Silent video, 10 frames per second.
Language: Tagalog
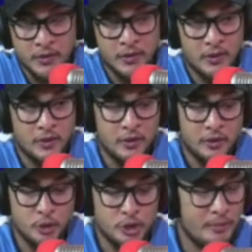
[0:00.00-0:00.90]
Oh,
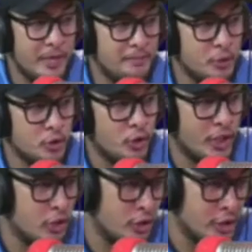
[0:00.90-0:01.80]
unsa may punto na
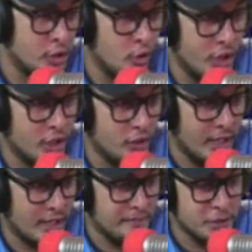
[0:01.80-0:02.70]
to, diri suon na to ni
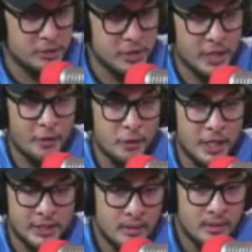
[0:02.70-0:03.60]
kay paspas kay
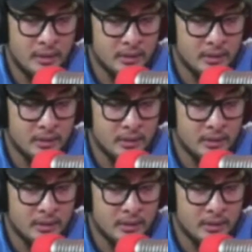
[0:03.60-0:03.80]
oras.